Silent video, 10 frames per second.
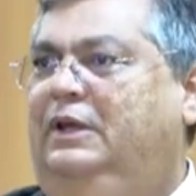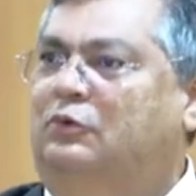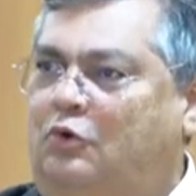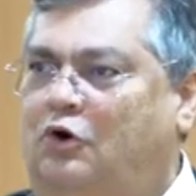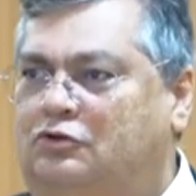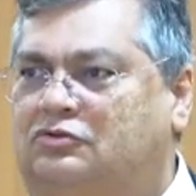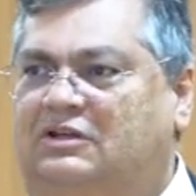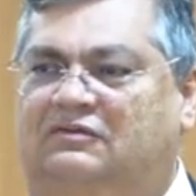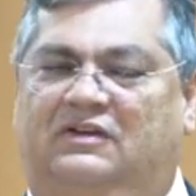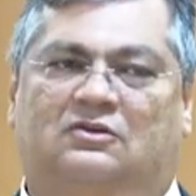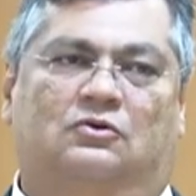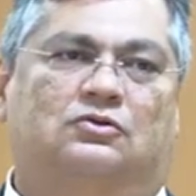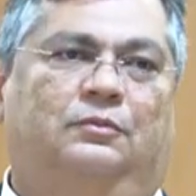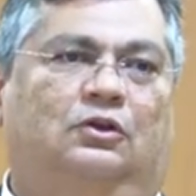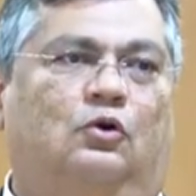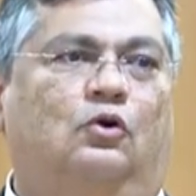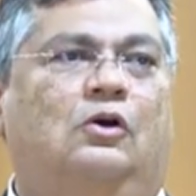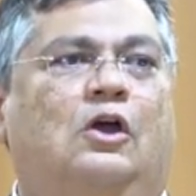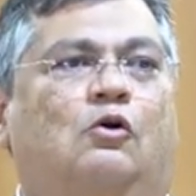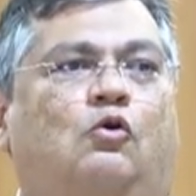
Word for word: pelo Código de Defesa do Consumidor